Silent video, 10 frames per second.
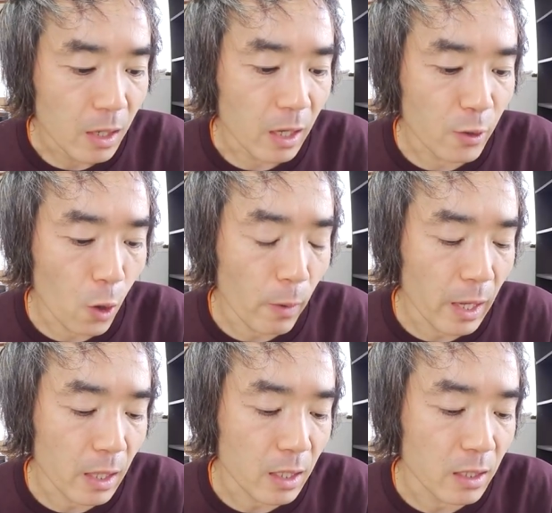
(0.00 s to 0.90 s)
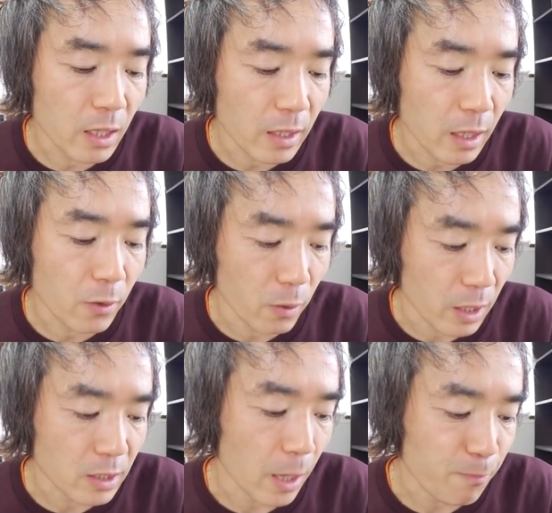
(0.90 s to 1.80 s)
えー、量は平均的な量
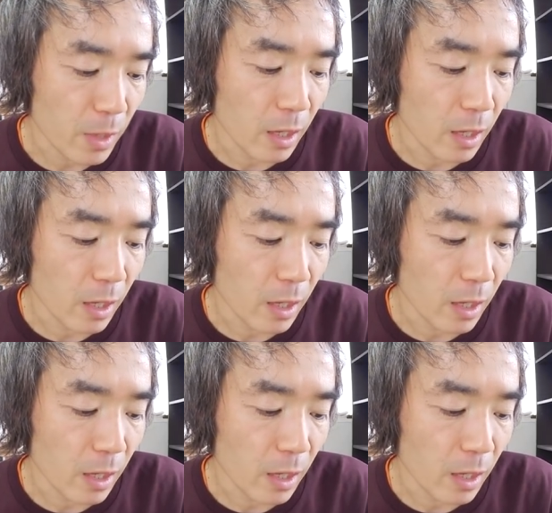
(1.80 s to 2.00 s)
でした。